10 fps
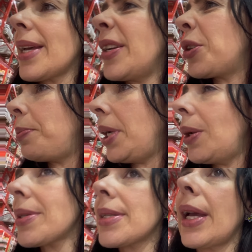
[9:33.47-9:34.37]
aí de
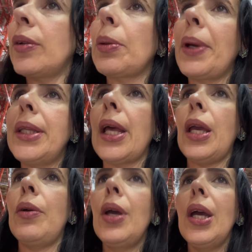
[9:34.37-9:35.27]
milho, esses aí eu também
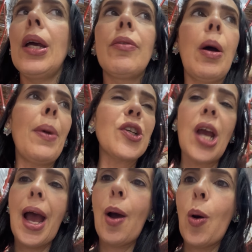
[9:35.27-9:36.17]
tenho. Vamos
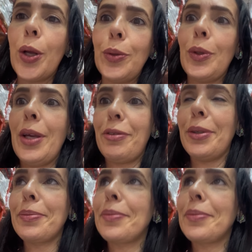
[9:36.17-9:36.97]
achar a Oreo do Levi.